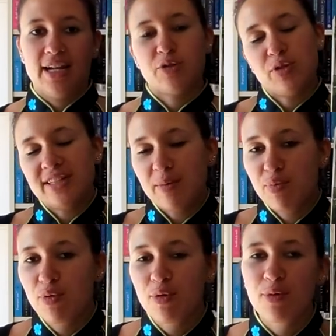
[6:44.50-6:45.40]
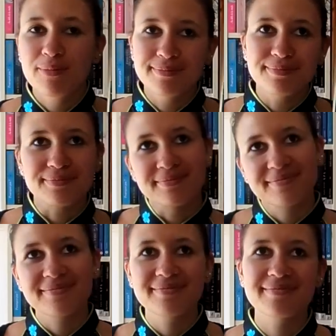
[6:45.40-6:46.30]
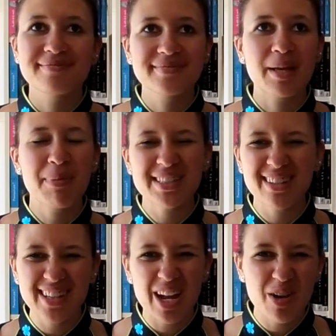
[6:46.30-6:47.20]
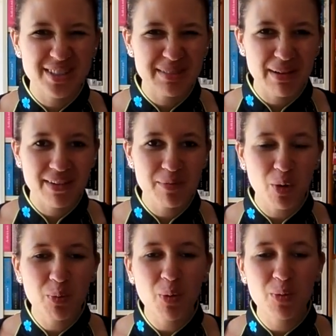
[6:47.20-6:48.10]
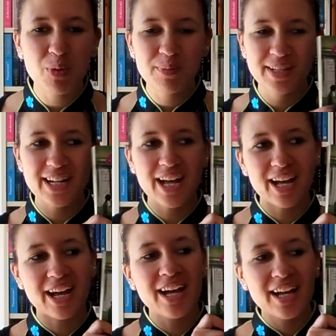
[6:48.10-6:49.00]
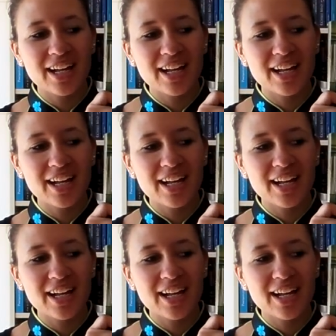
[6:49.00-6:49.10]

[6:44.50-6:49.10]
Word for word: La jeunesse un peu... Hum, pas scandaleuse, c'est pas vraiment le bon mot, mais la,